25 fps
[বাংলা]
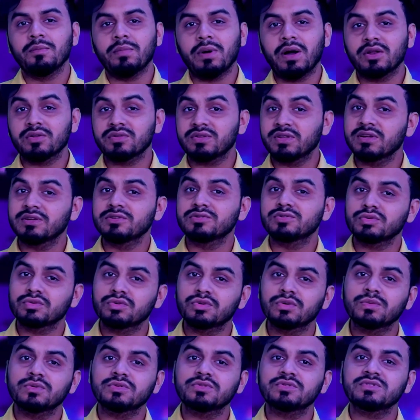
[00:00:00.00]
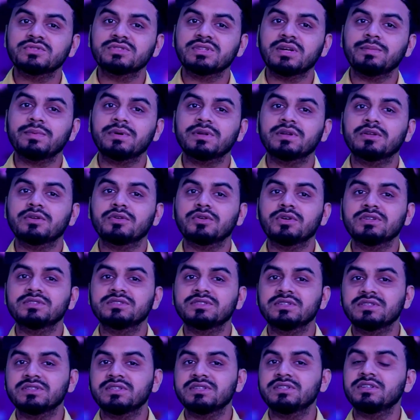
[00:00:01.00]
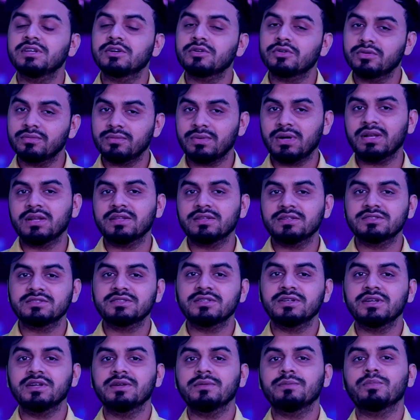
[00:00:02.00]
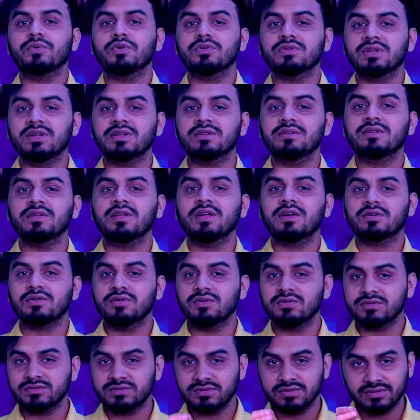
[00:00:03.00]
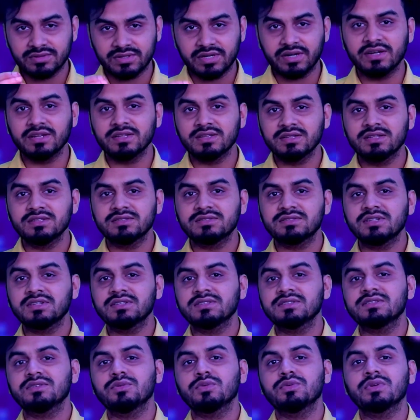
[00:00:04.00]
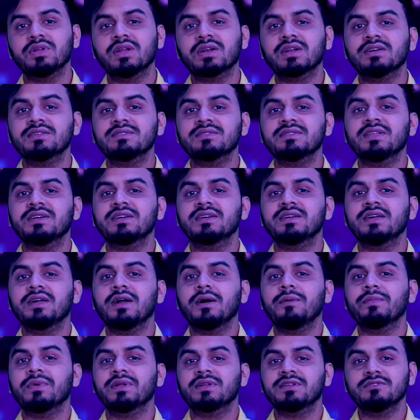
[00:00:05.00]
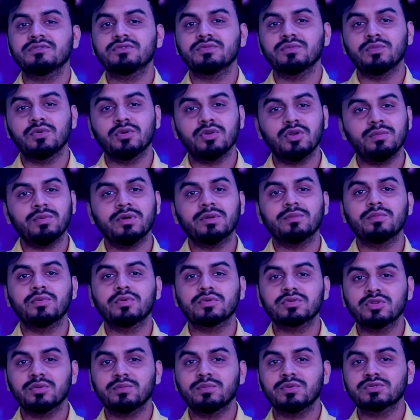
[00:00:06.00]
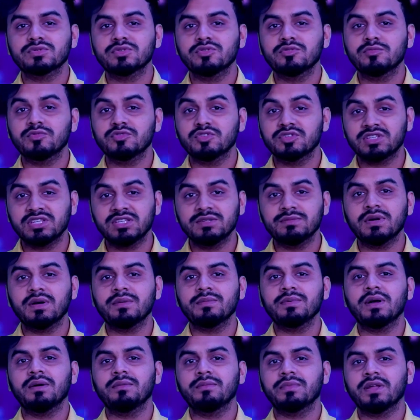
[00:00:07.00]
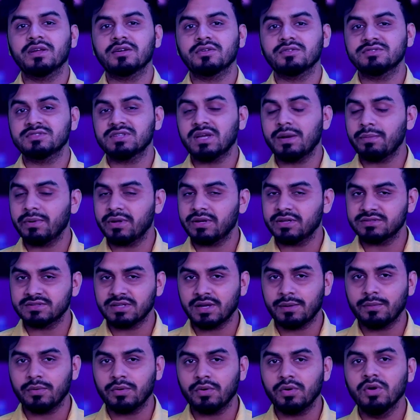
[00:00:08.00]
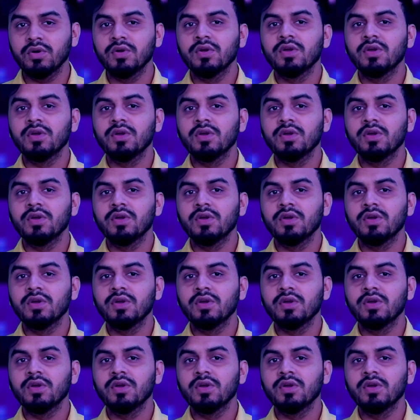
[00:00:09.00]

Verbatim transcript: বারো থেকে চোদ্দ বছর জাপানে রয়েছেন তিনি এখন বাংলাদেশে প্রধান এখন ট্রেনিং দিচ্ছেন ওনার কাছ থেকে আমরা কিছু মূল্যবান বক্তব্য শুনবো যে কীভাবে আমরা এখন জাপানে যাব